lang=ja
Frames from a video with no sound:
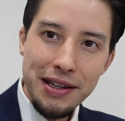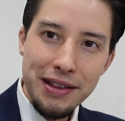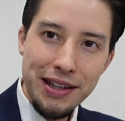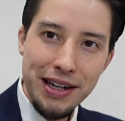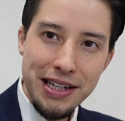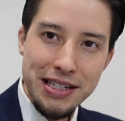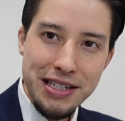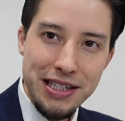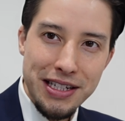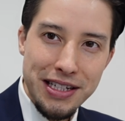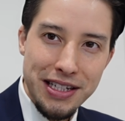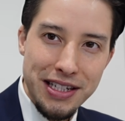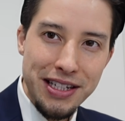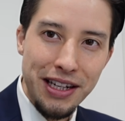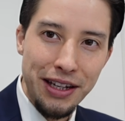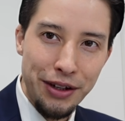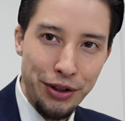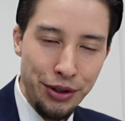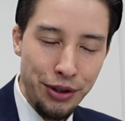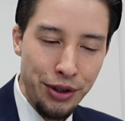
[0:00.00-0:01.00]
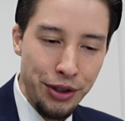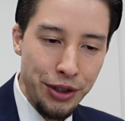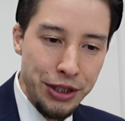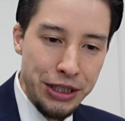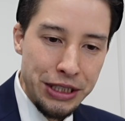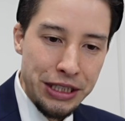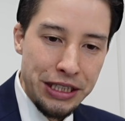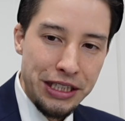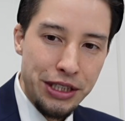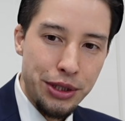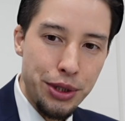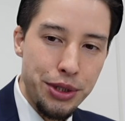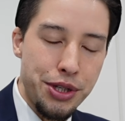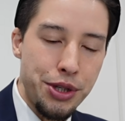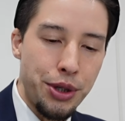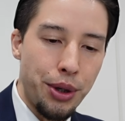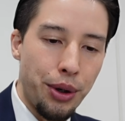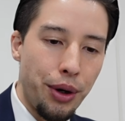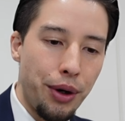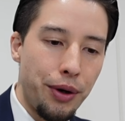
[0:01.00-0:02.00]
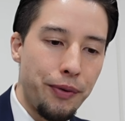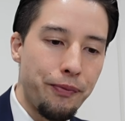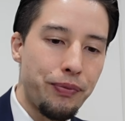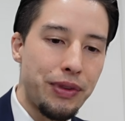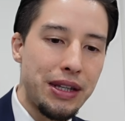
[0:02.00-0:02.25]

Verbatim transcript: 大事にしている一つの